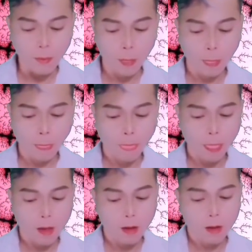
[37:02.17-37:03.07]
A Nhiên
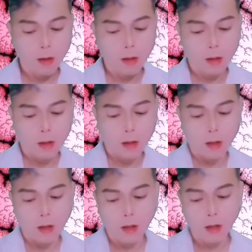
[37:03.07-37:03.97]
nghĩ là Ân Lang Qua đến,
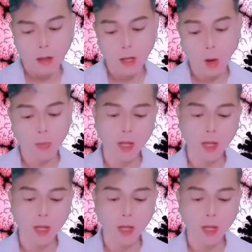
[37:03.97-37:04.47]
nhưng